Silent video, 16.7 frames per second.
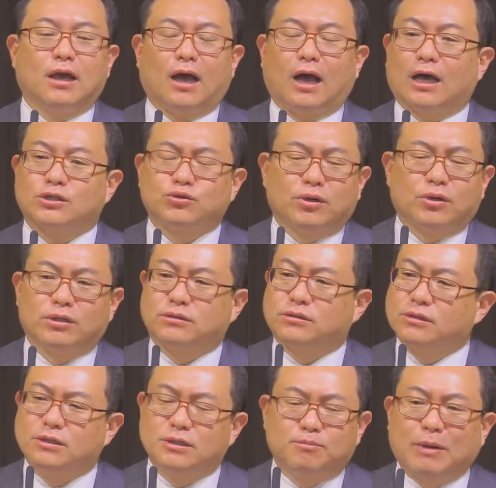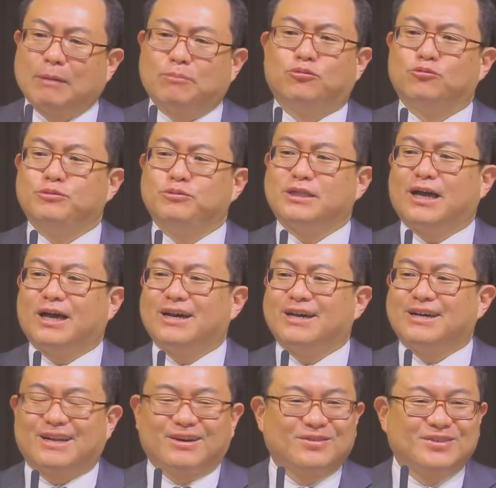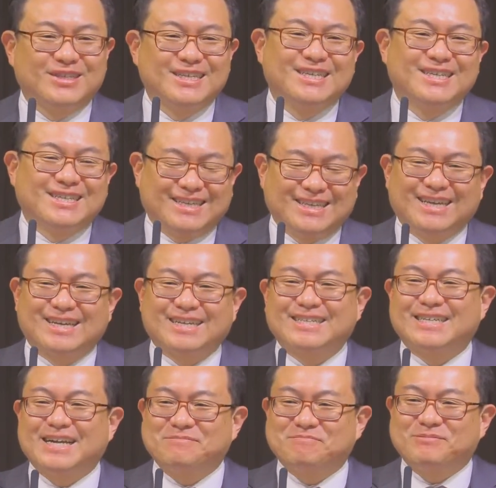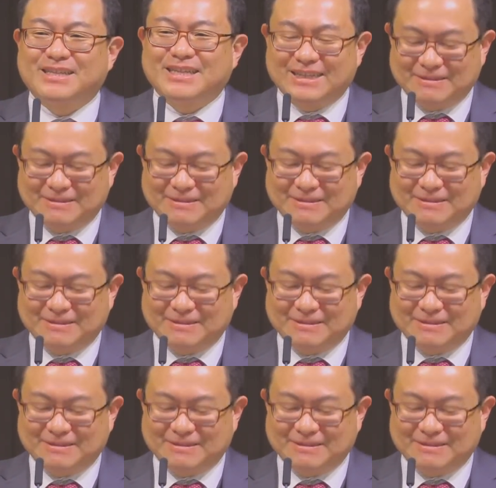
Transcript: 아수왕은 저는 바쁩니다라고 이야기를 합니다.